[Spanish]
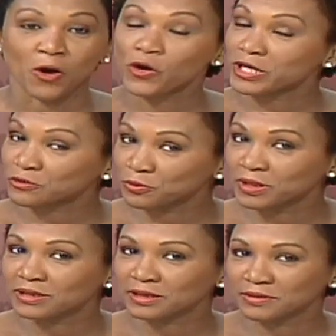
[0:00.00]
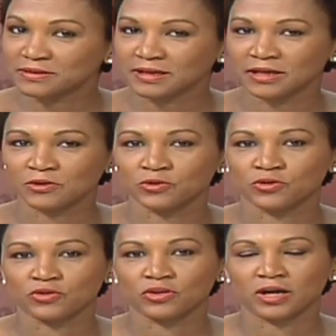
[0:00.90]
Hoy estuve
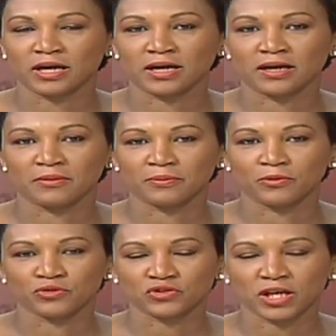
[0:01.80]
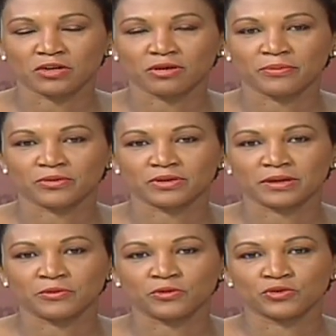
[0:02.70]
entrevistando al posero, al
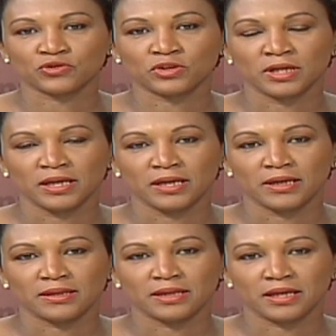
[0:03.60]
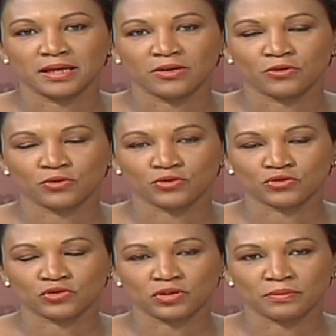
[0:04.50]
portavoz de
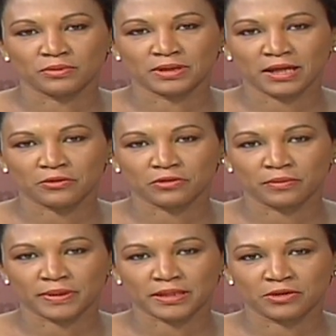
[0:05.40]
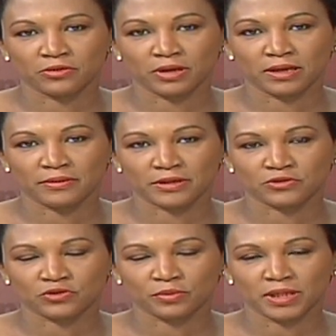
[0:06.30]
los diputados del Partido de la
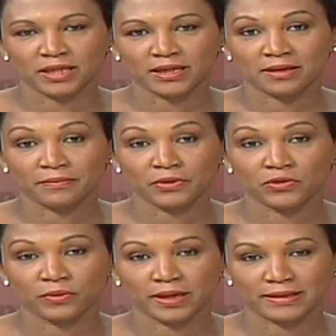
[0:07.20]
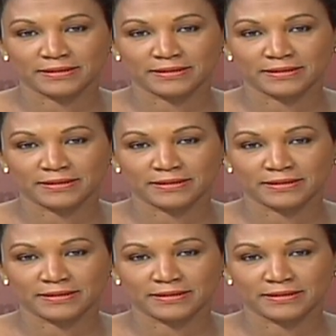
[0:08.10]
Liberación Dominicana, el Pidio